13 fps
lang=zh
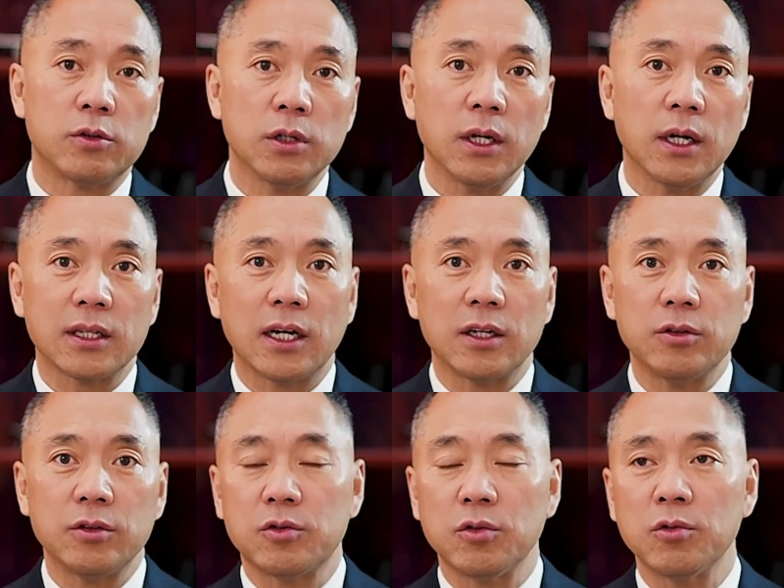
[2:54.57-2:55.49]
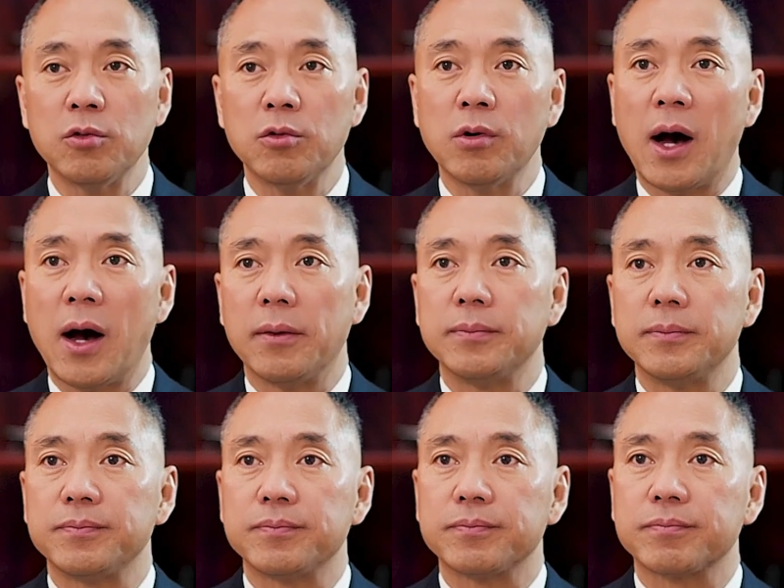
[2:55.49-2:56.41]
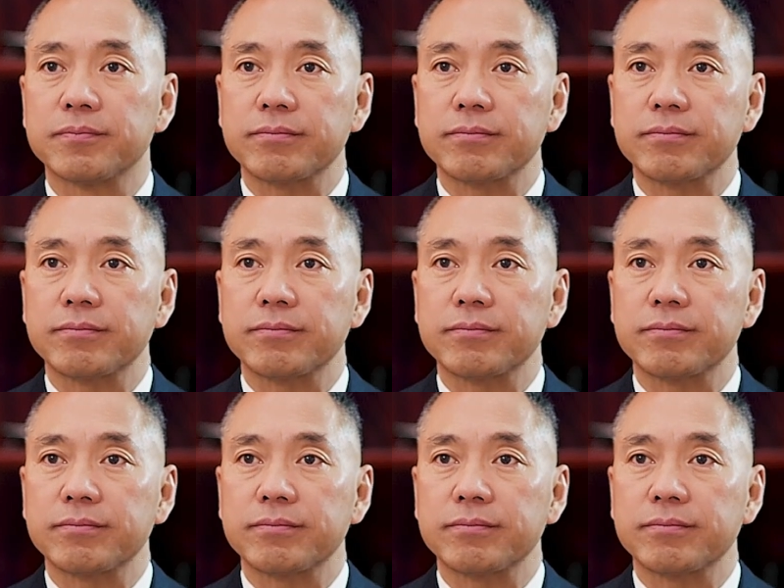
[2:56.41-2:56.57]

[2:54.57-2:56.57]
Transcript: 我觉得他对中共啊。